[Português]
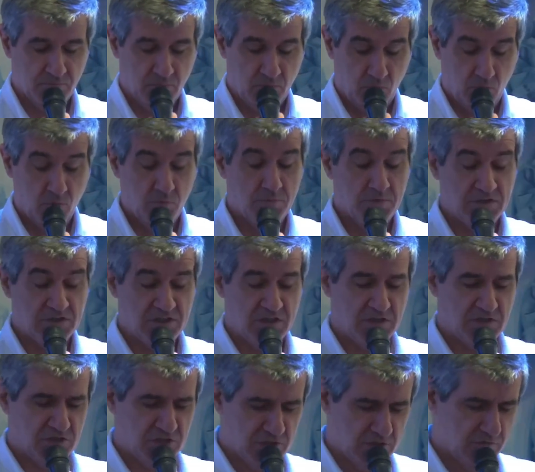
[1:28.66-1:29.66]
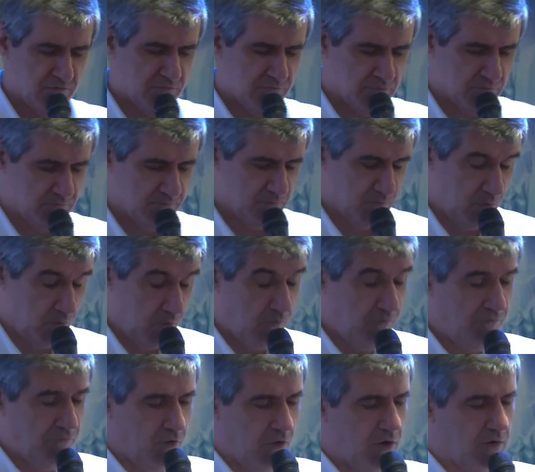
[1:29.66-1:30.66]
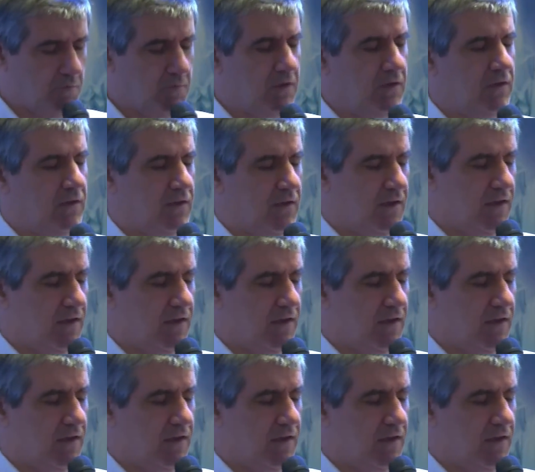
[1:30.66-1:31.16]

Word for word: objetivo, conforme